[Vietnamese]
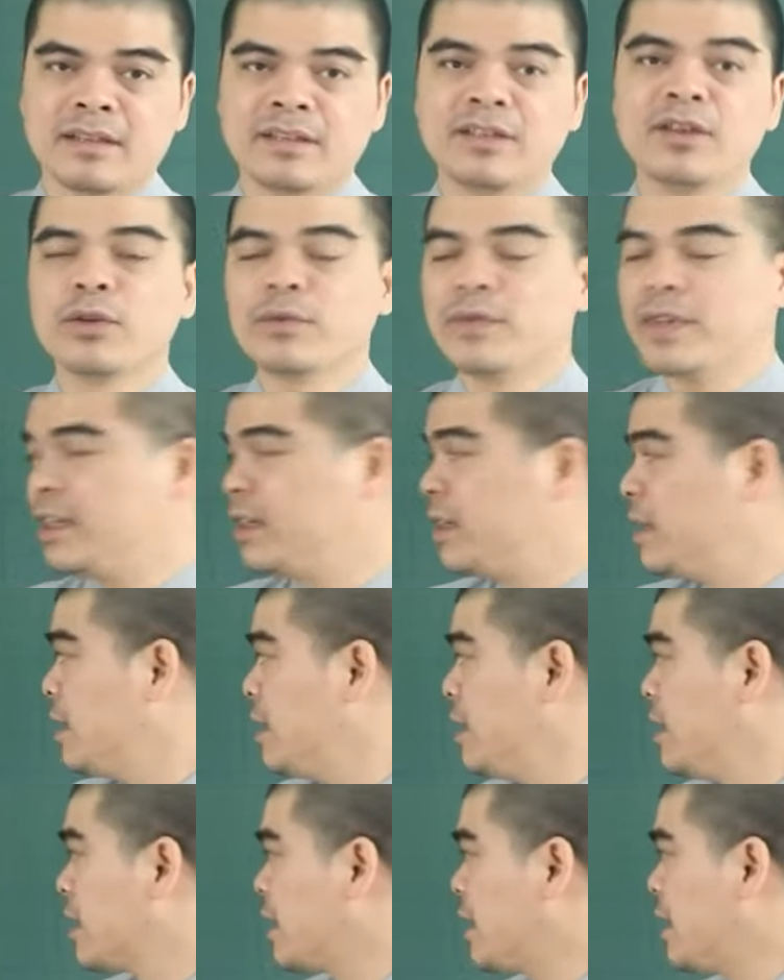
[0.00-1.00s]
Thưa quý vị,
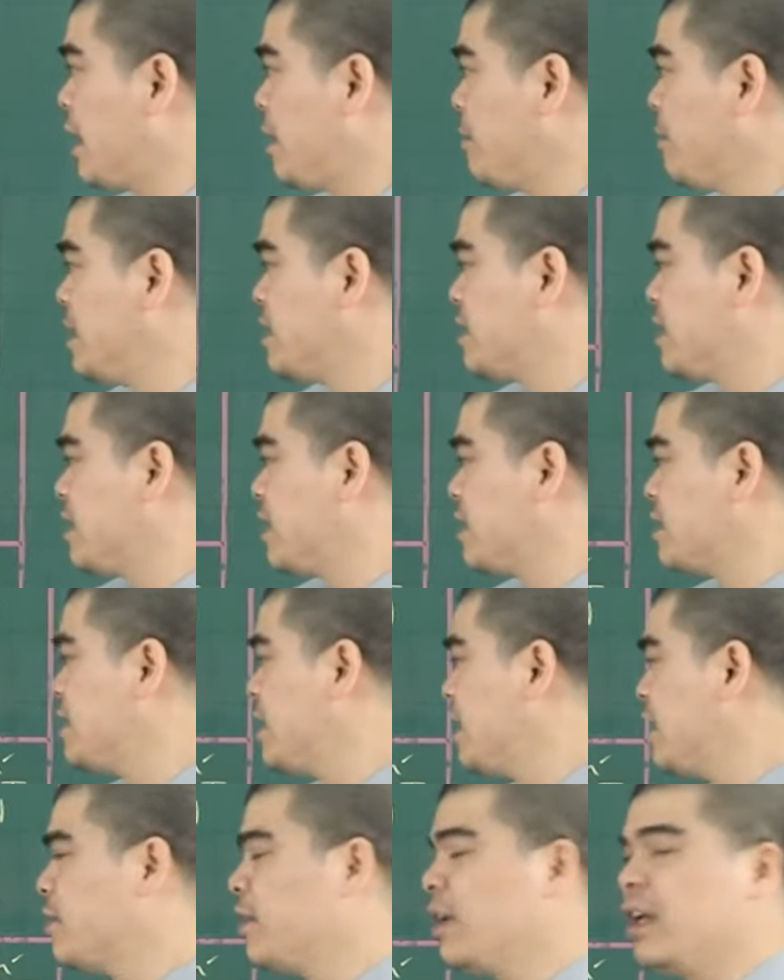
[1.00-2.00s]
cái ngày 19 tháng
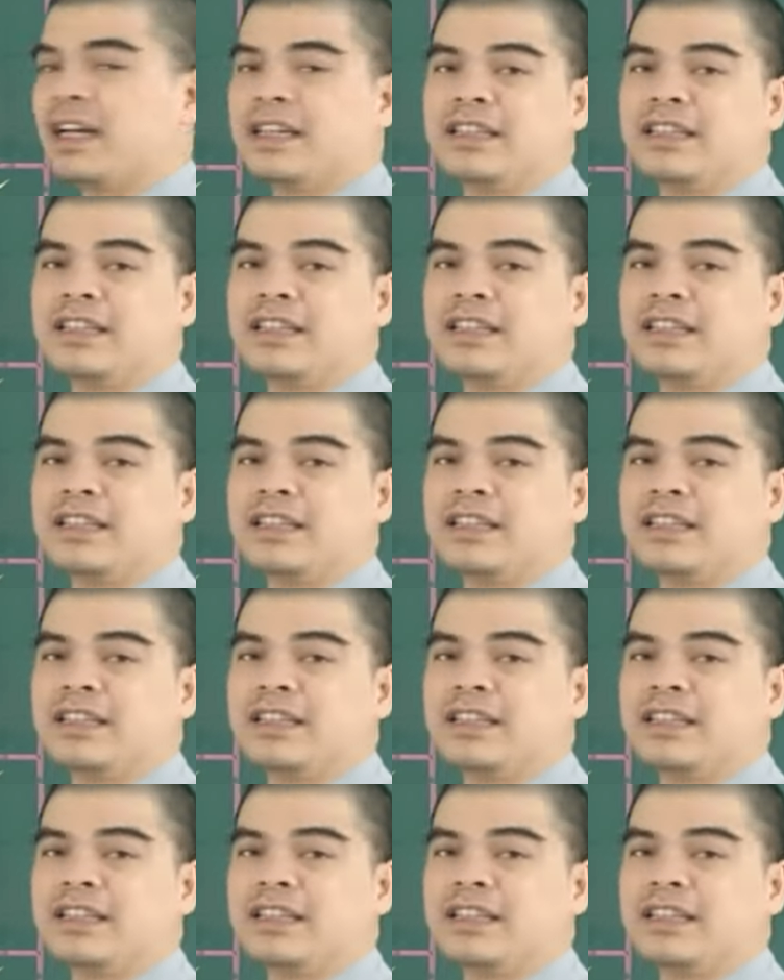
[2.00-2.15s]
riêng đó là